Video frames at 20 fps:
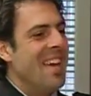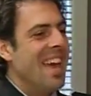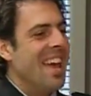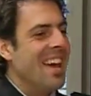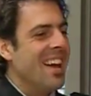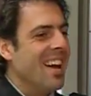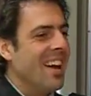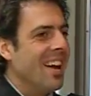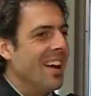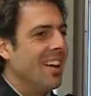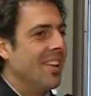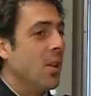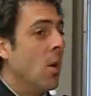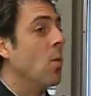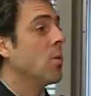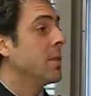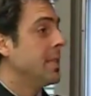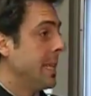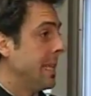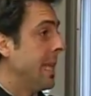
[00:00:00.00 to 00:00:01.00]
Mais euh,
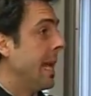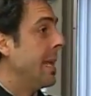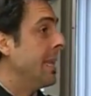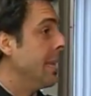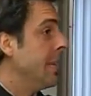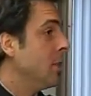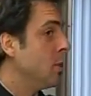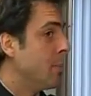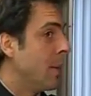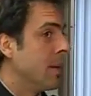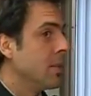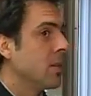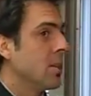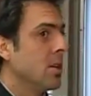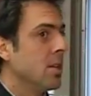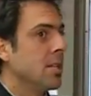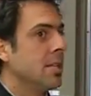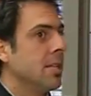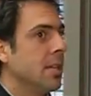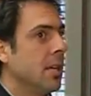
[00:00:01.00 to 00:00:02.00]
donc, cette année, je pense
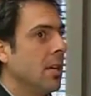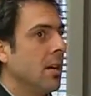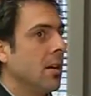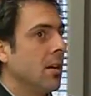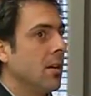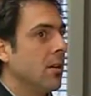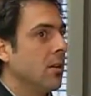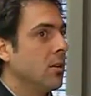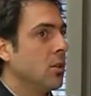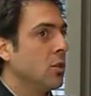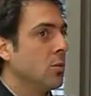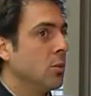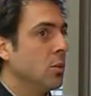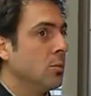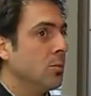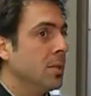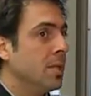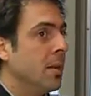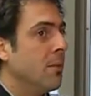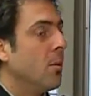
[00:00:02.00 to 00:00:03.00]
que c'est. Je,
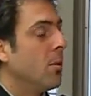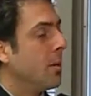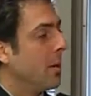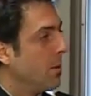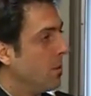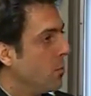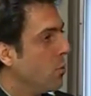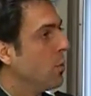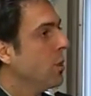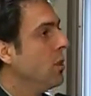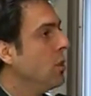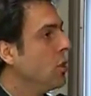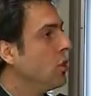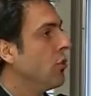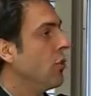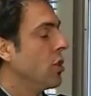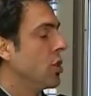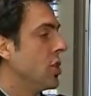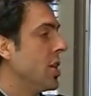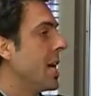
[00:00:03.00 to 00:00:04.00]
me disais, bon, oui,
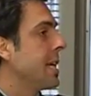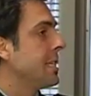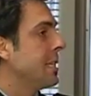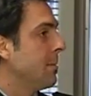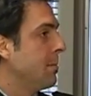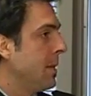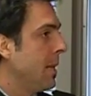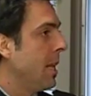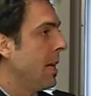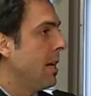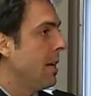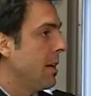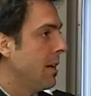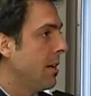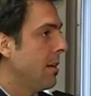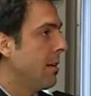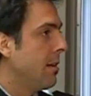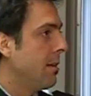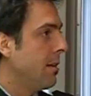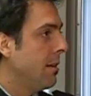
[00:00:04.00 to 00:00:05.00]
j'ai accepté
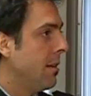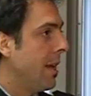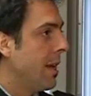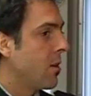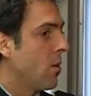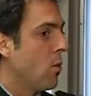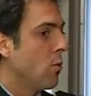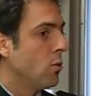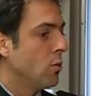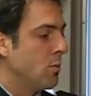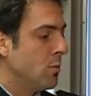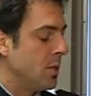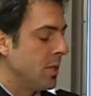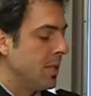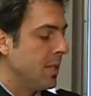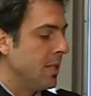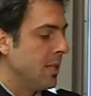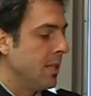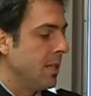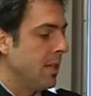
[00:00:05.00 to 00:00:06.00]
la, cause. Je me
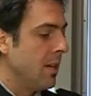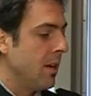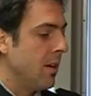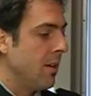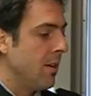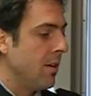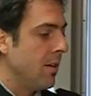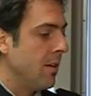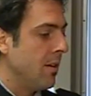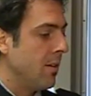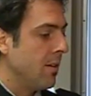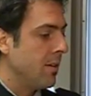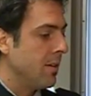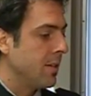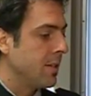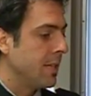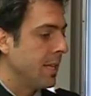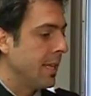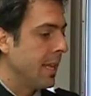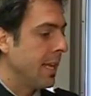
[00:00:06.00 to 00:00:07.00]
suis dit,
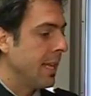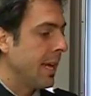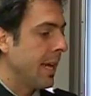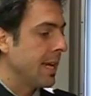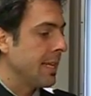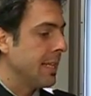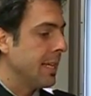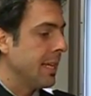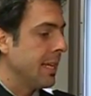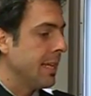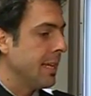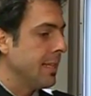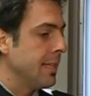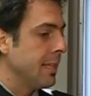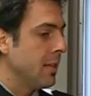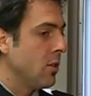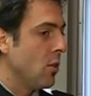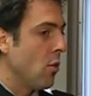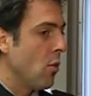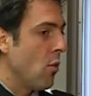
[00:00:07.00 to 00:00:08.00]
ce qui est intéressant là-dedans,
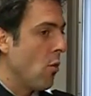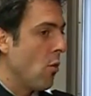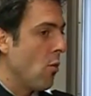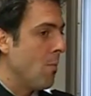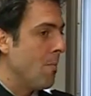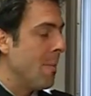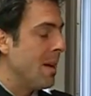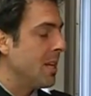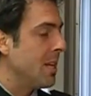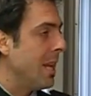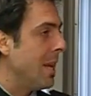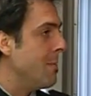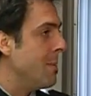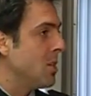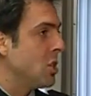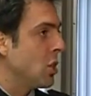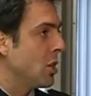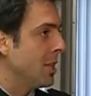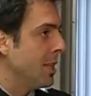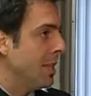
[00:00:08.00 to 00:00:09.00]
c'est que la
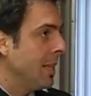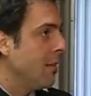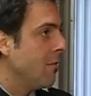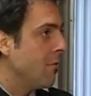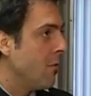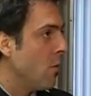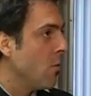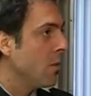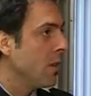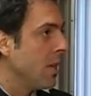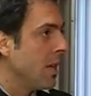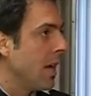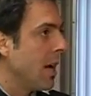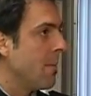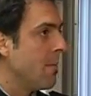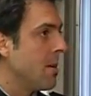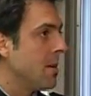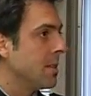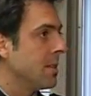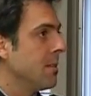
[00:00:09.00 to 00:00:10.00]
majorité des fonds qui est
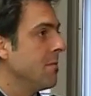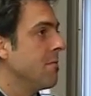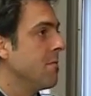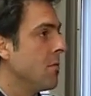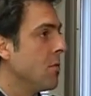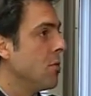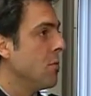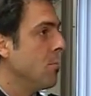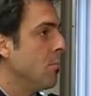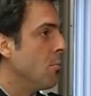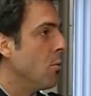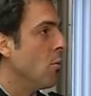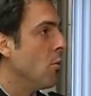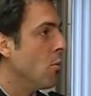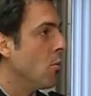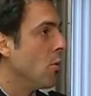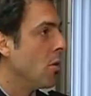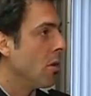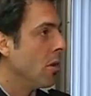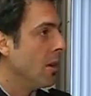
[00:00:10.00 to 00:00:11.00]
ramassé va
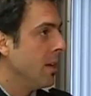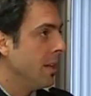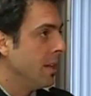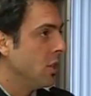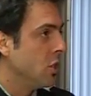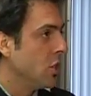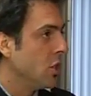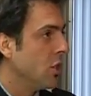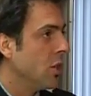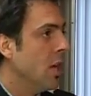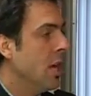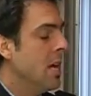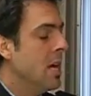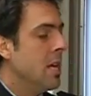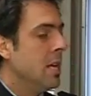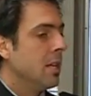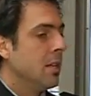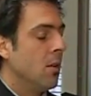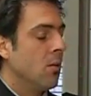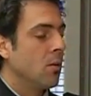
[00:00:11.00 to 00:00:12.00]
pour les jeunes.
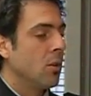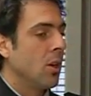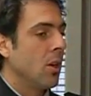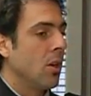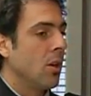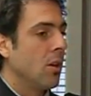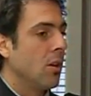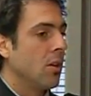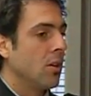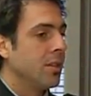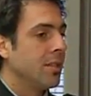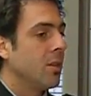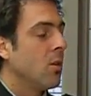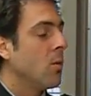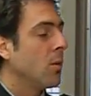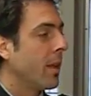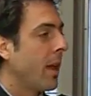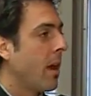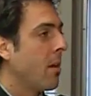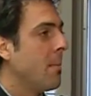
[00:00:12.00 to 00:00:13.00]
Donc, euh,
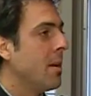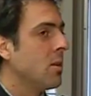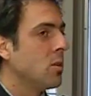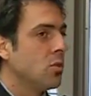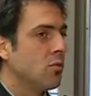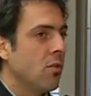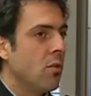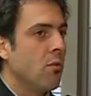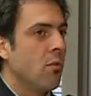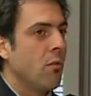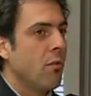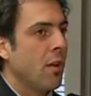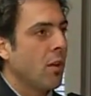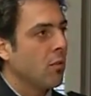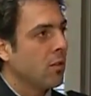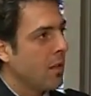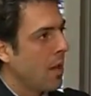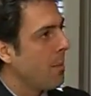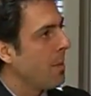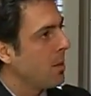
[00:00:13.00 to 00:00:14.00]
contrairement à souvent, on va
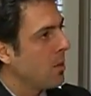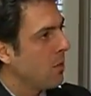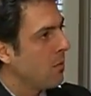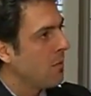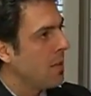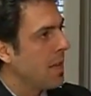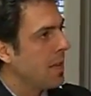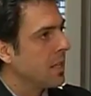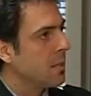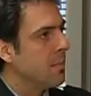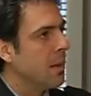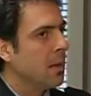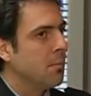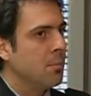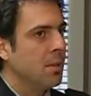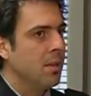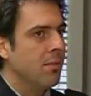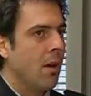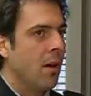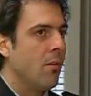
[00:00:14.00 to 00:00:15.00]
faire une campagne de financement,
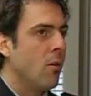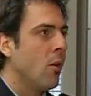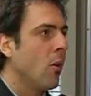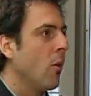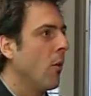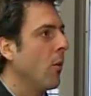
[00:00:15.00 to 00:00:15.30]
puis il va y avoir